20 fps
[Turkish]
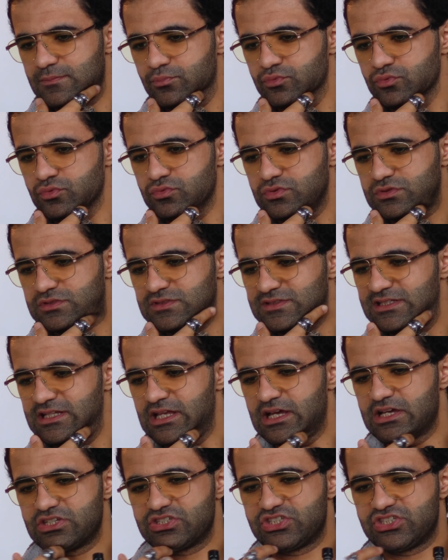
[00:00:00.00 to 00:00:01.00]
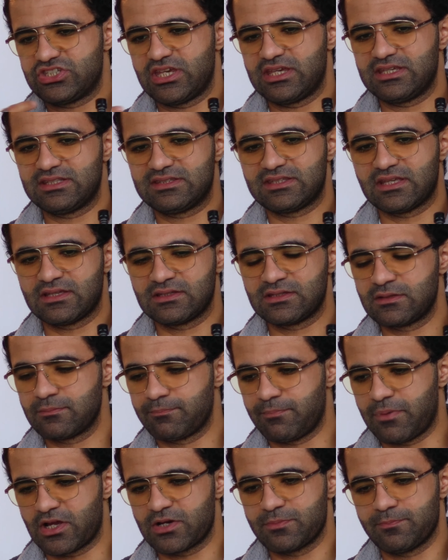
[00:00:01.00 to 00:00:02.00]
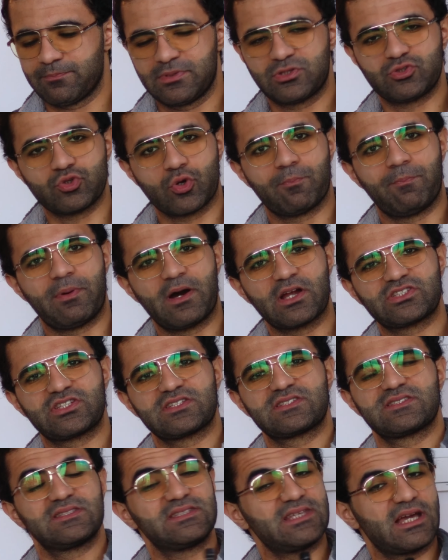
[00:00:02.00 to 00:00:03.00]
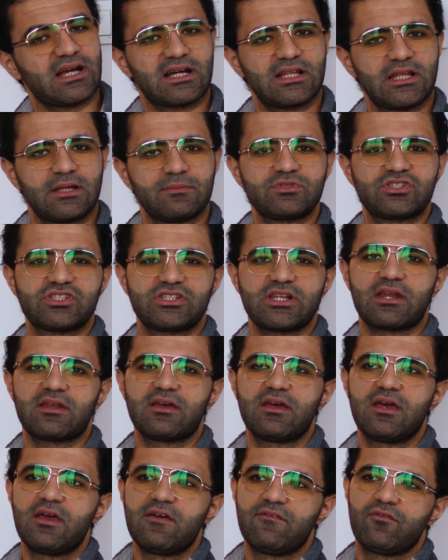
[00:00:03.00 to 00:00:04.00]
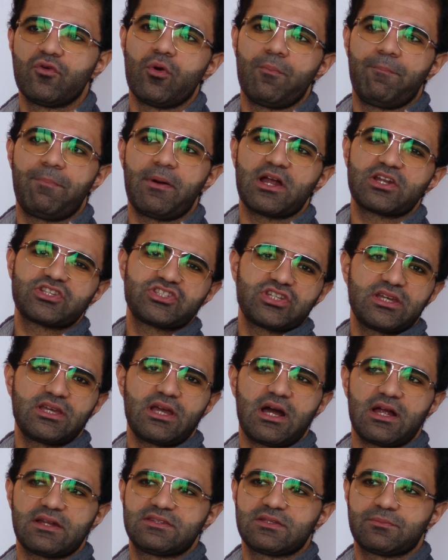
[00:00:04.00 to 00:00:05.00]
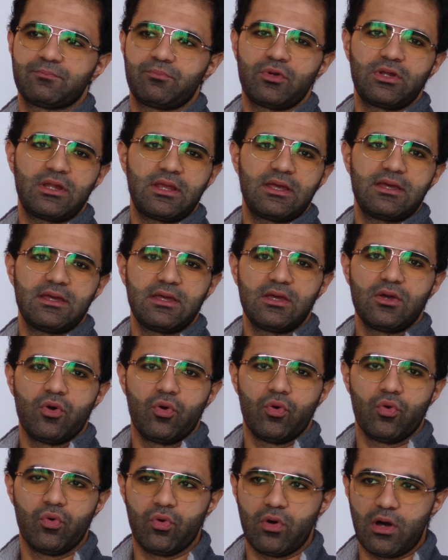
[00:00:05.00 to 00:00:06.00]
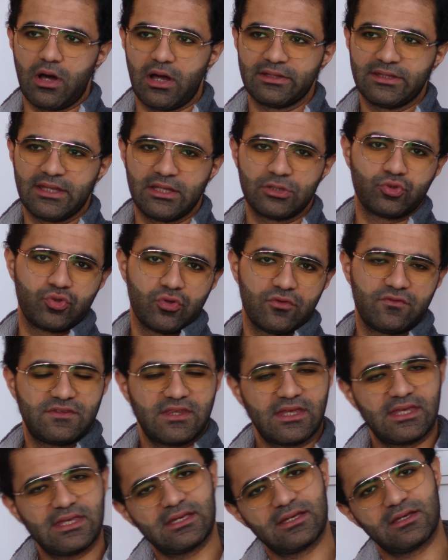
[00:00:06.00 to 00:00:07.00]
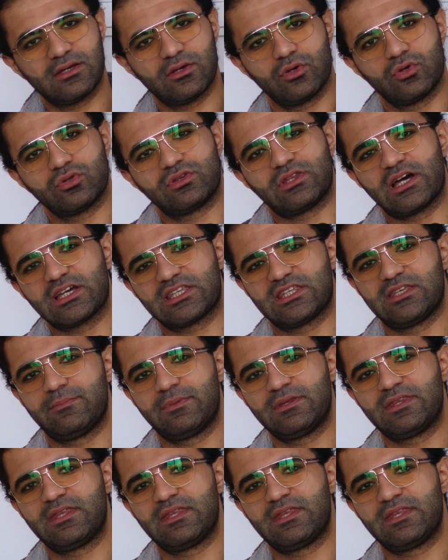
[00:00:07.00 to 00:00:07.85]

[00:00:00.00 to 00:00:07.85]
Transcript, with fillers: bu silah şeytanın par birçok parçasını yakalamışlar ve o parçayı artık böyle o ana gövdeyi e, takip